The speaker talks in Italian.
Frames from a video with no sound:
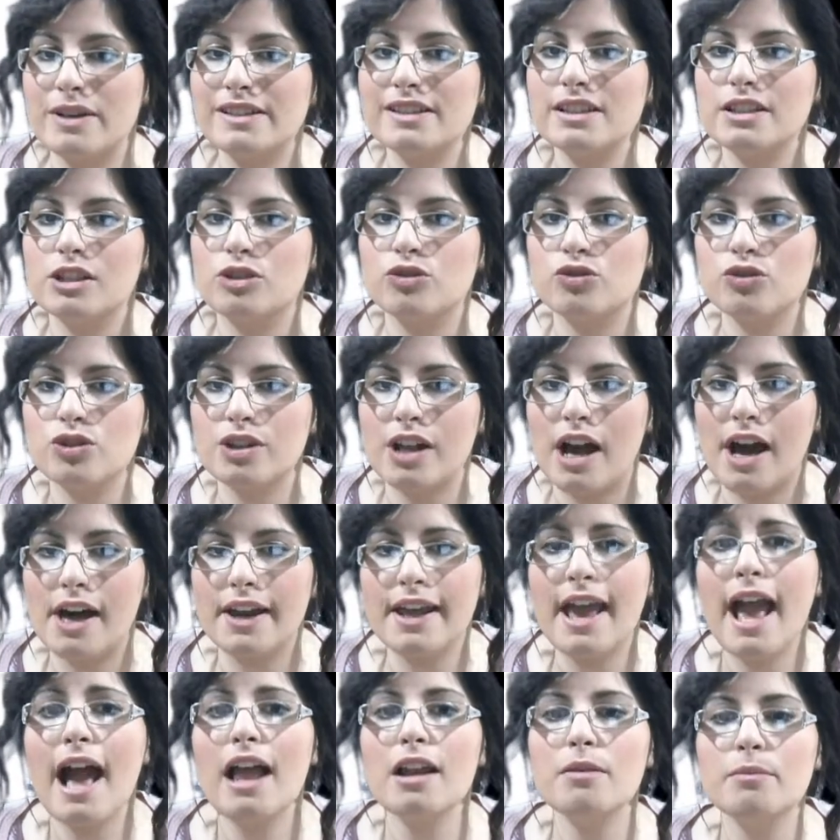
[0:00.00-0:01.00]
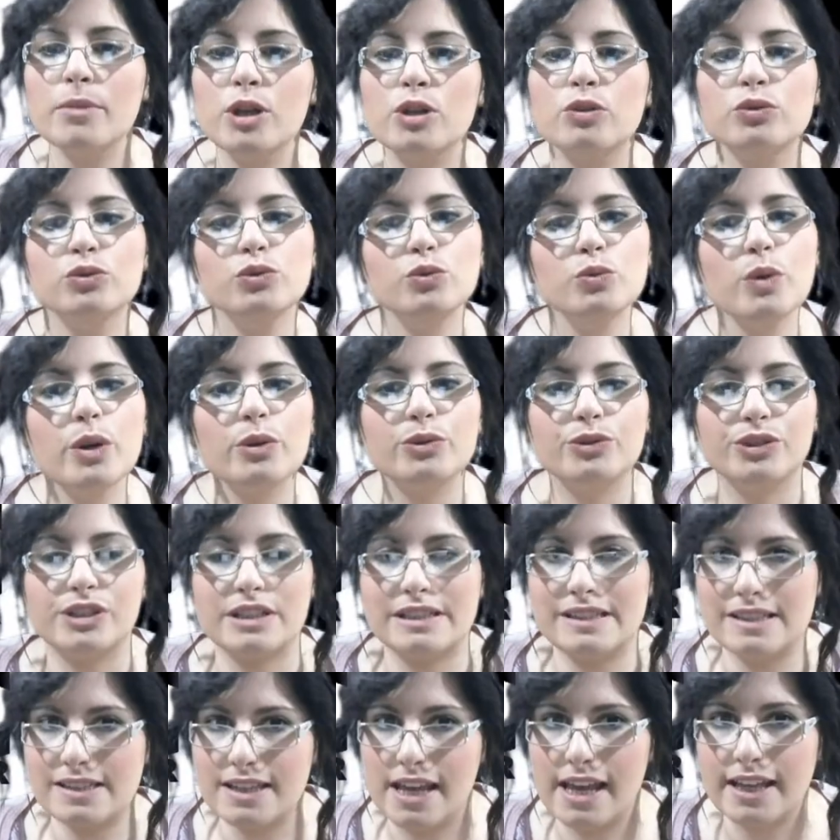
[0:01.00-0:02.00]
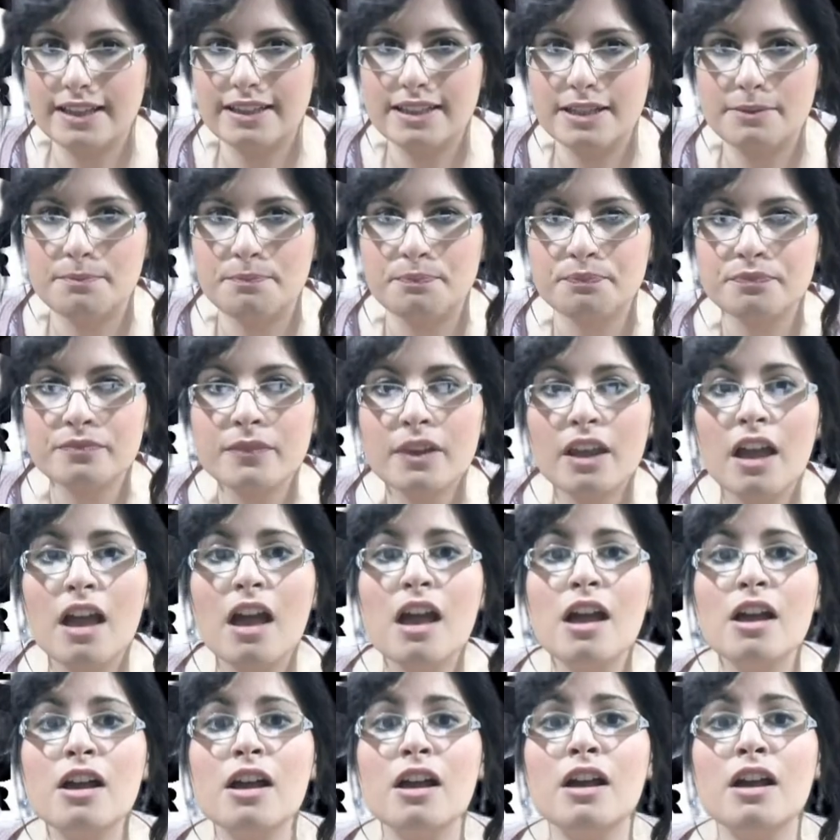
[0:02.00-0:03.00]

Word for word: su base regionale almeno due o tre sedi.